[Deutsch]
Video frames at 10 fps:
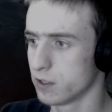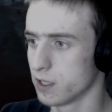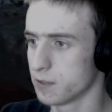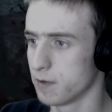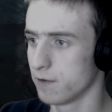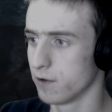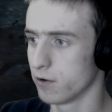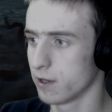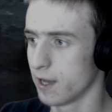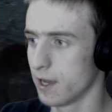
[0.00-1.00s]
Das machen wir
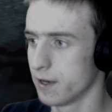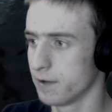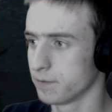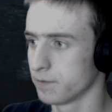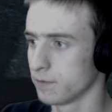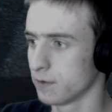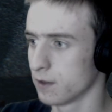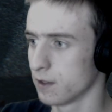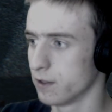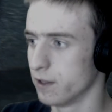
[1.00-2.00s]
doch gerne.
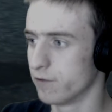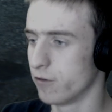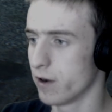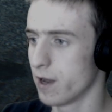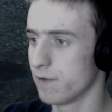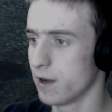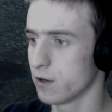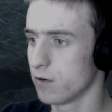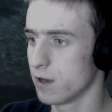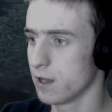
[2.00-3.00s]
Und hm, da vorne haben wir einen
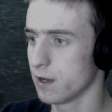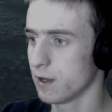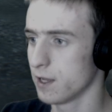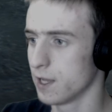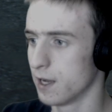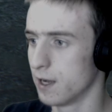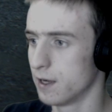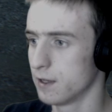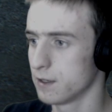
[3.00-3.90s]
Kollegen. Ja.